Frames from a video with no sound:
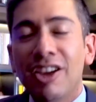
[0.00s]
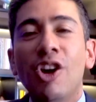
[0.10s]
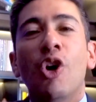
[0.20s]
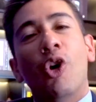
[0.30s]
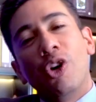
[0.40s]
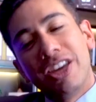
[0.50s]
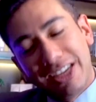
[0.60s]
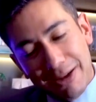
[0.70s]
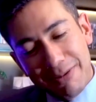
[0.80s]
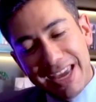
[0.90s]
Oye,
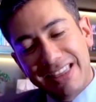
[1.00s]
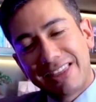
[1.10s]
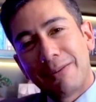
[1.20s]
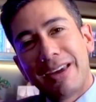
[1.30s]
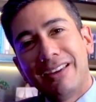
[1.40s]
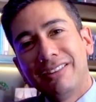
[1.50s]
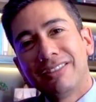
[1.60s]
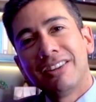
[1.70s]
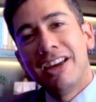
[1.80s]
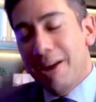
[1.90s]
qué bien te
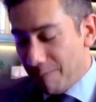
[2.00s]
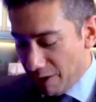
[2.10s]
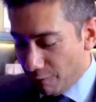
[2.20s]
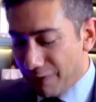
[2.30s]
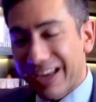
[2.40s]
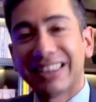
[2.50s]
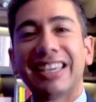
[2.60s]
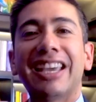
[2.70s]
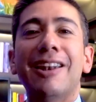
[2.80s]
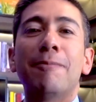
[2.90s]
ves. Pero fíjate
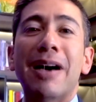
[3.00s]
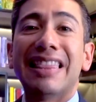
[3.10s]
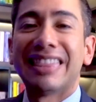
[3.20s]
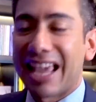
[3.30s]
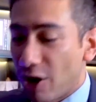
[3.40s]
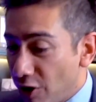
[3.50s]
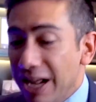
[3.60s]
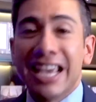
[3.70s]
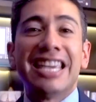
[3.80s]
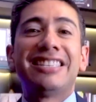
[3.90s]
que el pantalón
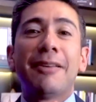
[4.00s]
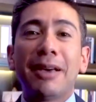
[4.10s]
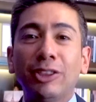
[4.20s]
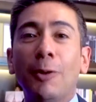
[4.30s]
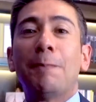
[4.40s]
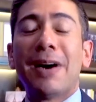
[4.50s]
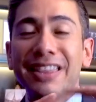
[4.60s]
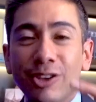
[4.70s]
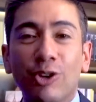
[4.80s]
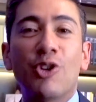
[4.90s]
y se va
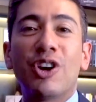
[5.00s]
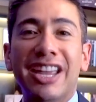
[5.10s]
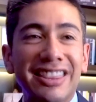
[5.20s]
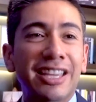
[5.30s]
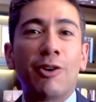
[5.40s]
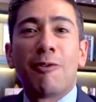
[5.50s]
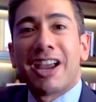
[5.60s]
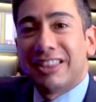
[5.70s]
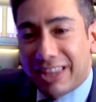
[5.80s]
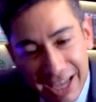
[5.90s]
topando con gente, con
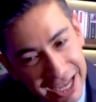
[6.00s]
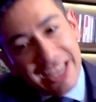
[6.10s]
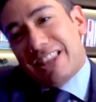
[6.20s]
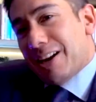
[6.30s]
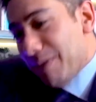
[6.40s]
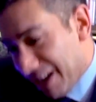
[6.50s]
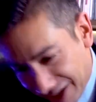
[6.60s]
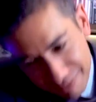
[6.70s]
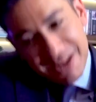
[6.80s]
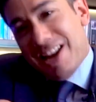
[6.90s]
gente y termina
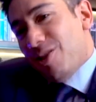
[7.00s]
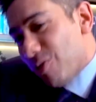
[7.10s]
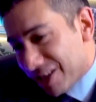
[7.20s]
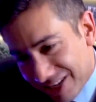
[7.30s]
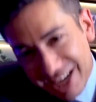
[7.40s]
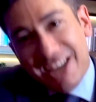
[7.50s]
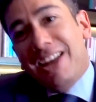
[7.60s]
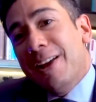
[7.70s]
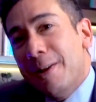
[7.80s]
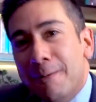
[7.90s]
caminando
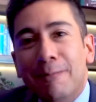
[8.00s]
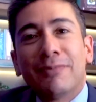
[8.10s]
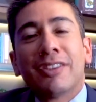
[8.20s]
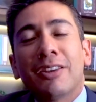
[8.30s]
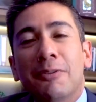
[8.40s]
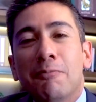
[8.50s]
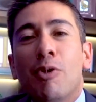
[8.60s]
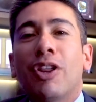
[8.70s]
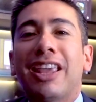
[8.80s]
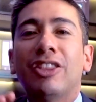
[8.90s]
así
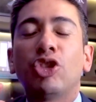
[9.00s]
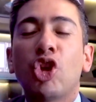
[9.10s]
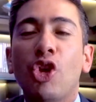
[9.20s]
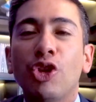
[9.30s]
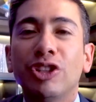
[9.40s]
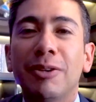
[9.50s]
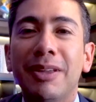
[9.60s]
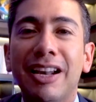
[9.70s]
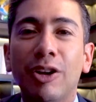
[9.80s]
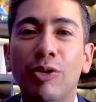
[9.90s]
porque todos le
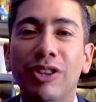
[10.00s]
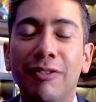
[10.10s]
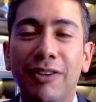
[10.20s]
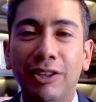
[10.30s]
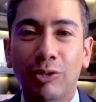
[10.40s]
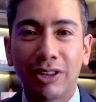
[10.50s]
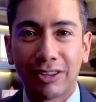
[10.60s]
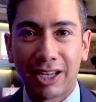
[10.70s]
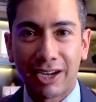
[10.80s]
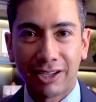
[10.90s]
ven algún defecto al
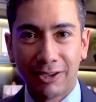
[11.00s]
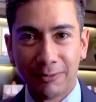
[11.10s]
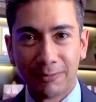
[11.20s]
traje